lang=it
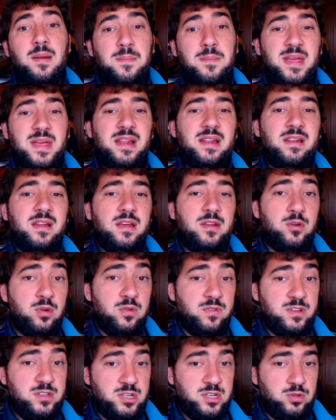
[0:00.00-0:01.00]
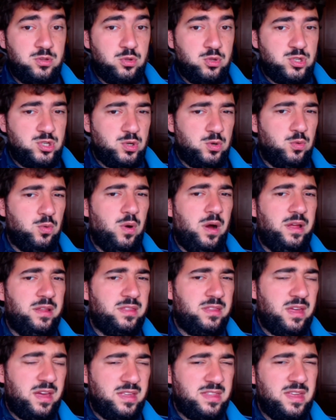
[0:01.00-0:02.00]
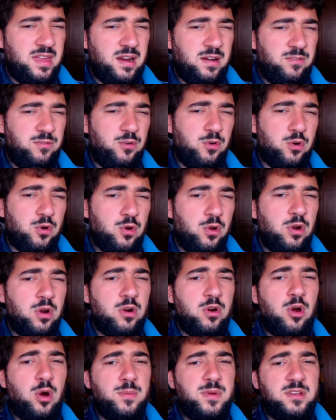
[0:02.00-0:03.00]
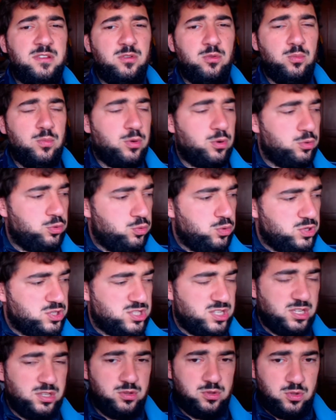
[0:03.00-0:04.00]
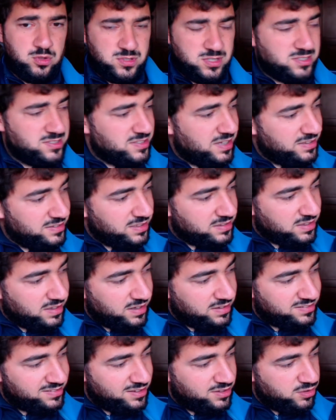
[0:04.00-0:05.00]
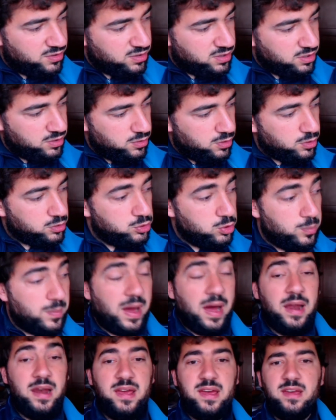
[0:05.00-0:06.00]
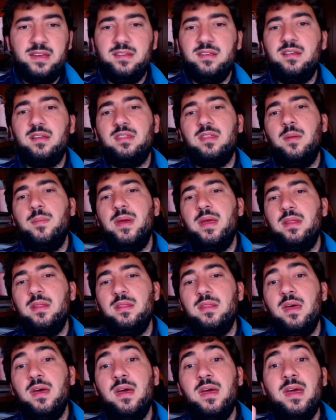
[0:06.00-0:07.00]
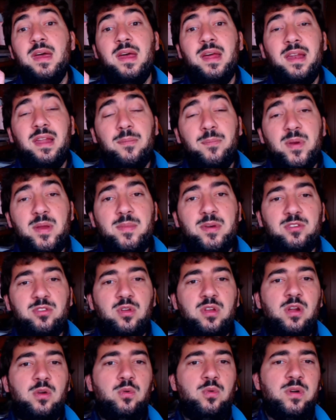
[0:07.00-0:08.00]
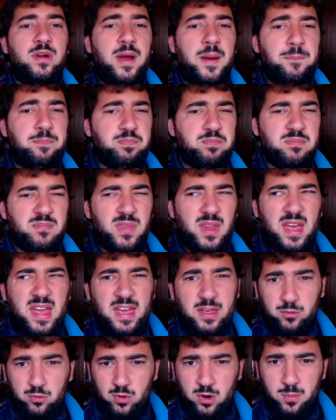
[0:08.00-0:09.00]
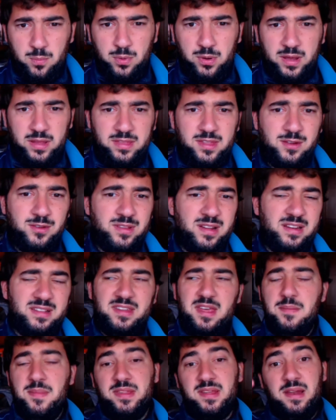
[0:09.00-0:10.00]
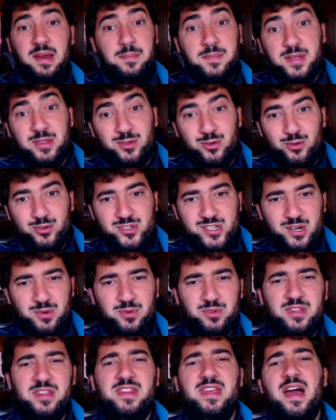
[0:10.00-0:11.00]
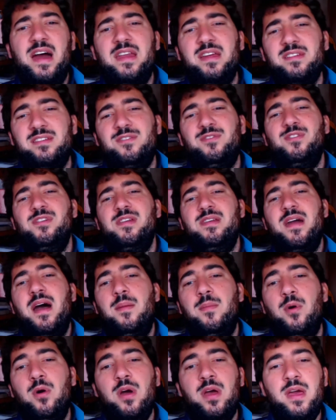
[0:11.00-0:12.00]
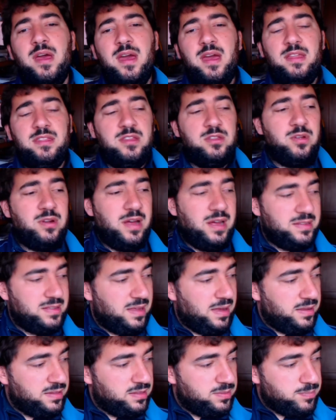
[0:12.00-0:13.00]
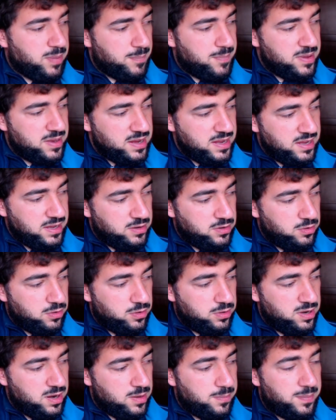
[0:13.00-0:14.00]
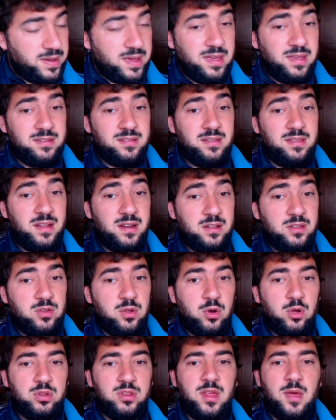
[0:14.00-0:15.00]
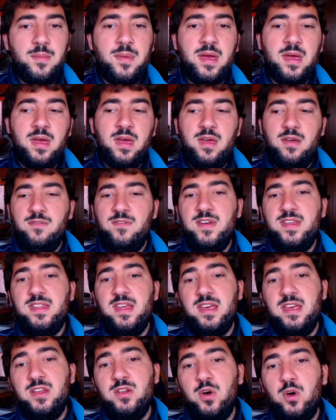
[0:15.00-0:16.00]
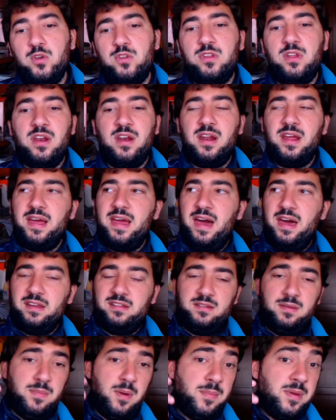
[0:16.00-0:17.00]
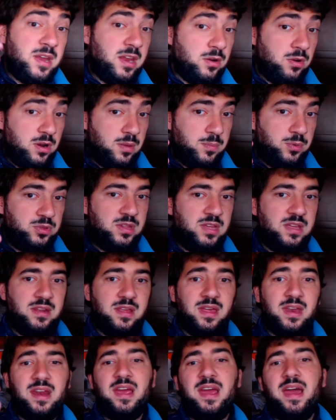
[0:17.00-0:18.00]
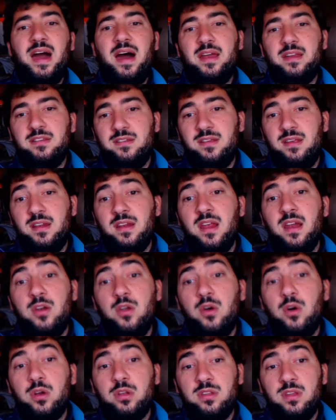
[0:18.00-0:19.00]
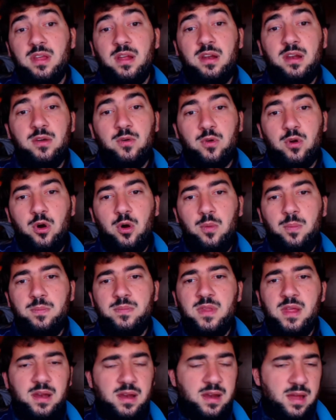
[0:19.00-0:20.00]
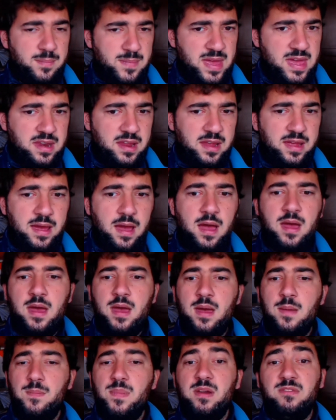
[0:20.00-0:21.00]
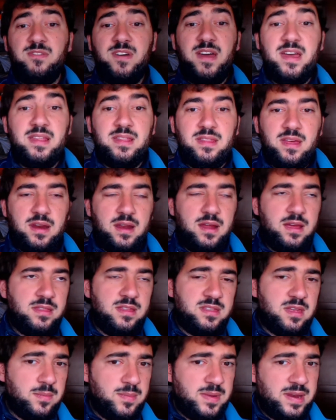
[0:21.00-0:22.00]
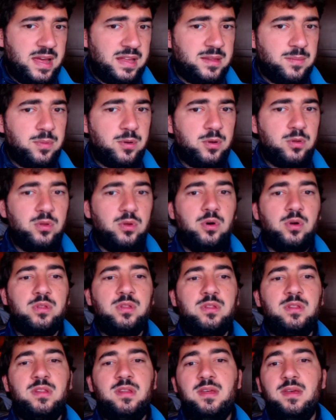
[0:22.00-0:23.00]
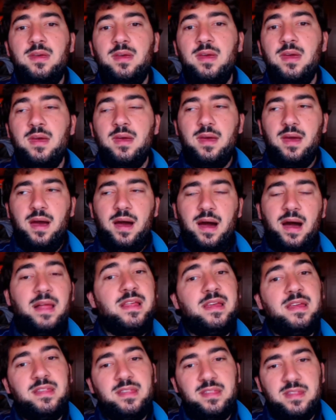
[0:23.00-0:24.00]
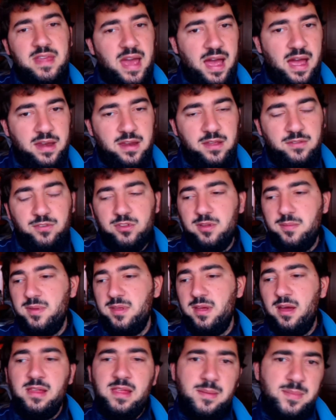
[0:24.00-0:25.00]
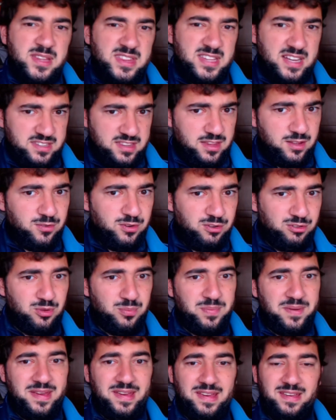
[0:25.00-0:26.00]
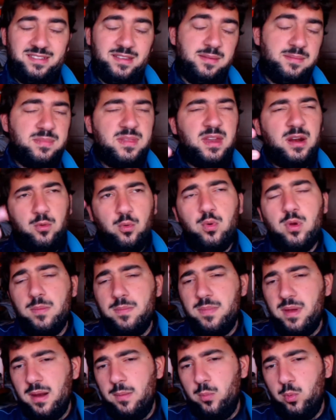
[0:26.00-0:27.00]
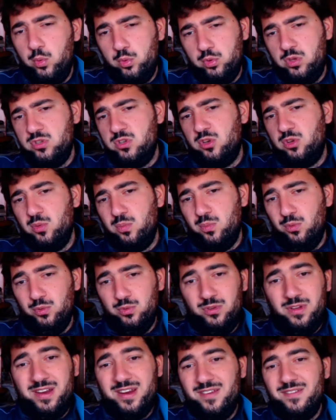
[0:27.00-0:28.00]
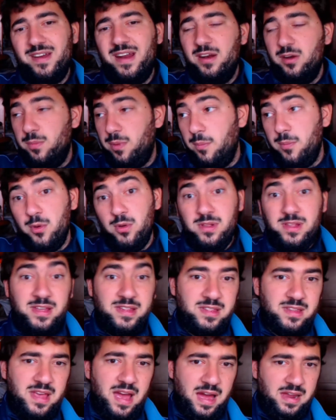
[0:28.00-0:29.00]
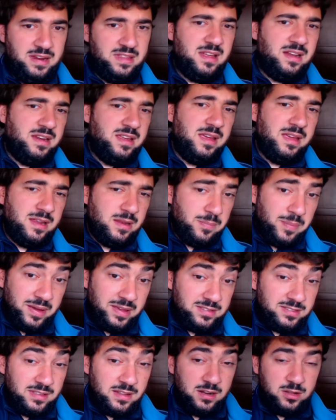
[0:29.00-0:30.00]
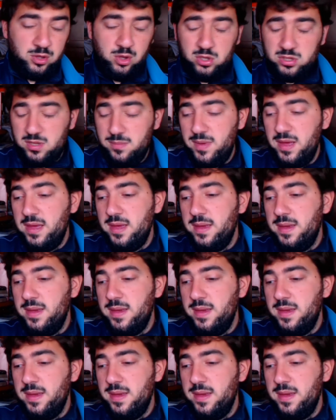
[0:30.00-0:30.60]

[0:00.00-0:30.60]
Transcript: 1950 ed era il Four Color Comics numero 263 se non ricordo male esattamente. La prima storia lunga esula un pochettino dal tema della mitologia quotidiana, se vogliamo, intitolata Paperino nel paese del totem, vede i nostri recarsi, Paperino e i nipotini recarsi nel nord dell'Europa, dell'America, per vendere determinati prodotti agli indiani, agli abitanti di questo paese, tra cui per l'appunto a un certo punto arriveranno proprio gli indiani, da lì il paese del totem.